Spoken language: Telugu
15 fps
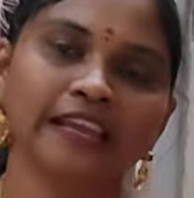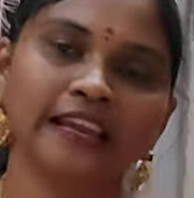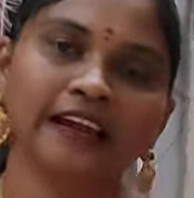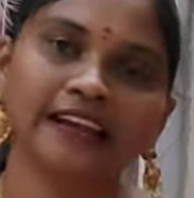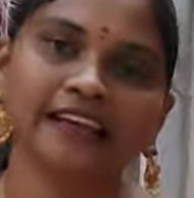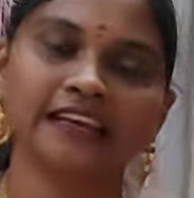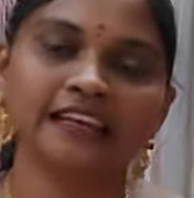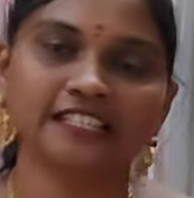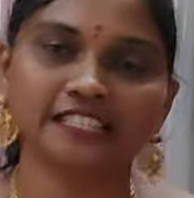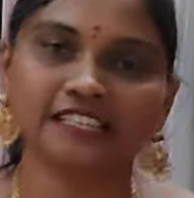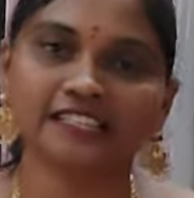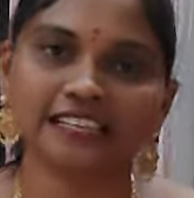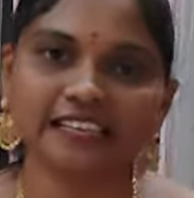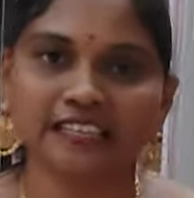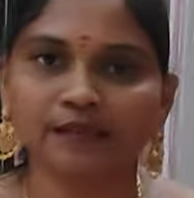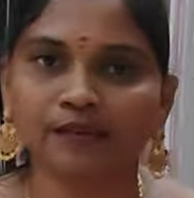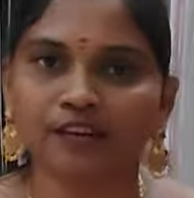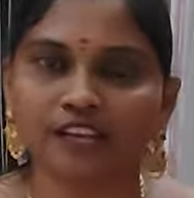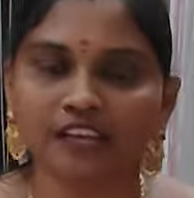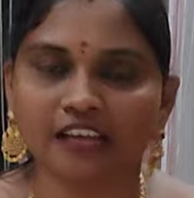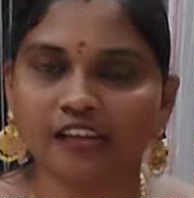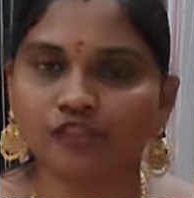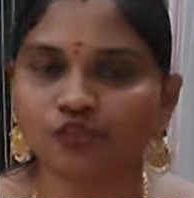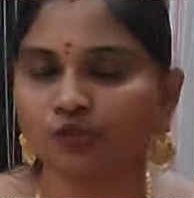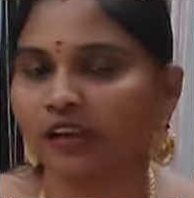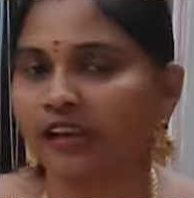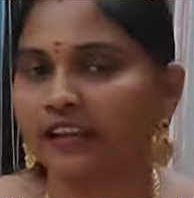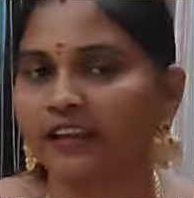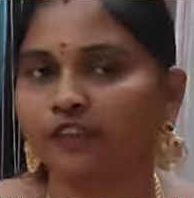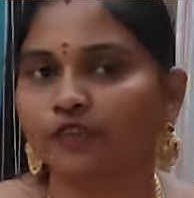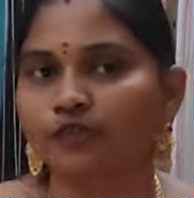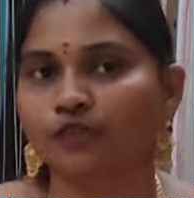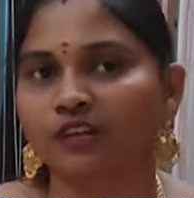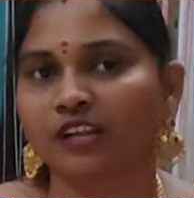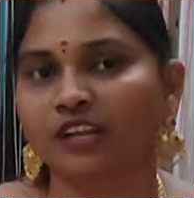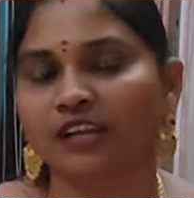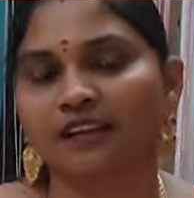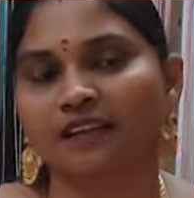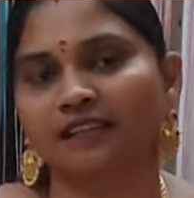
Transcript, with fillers: ఇలాంటి కలెక్షన్స్ అయితే మీరు ఇంకా చూడాలి అనుకుంటే